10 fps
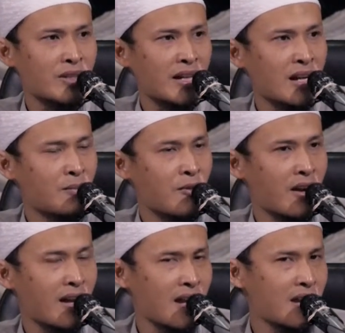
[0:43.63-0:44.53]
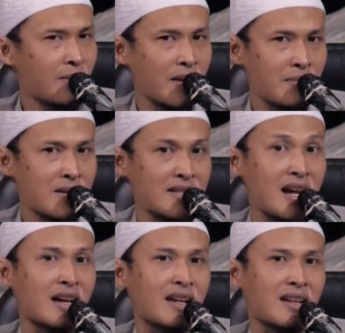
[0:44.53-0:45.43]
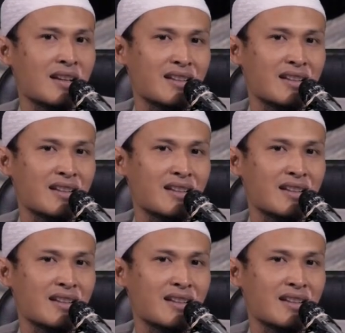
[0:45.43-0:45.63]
dikabulkan lebih besar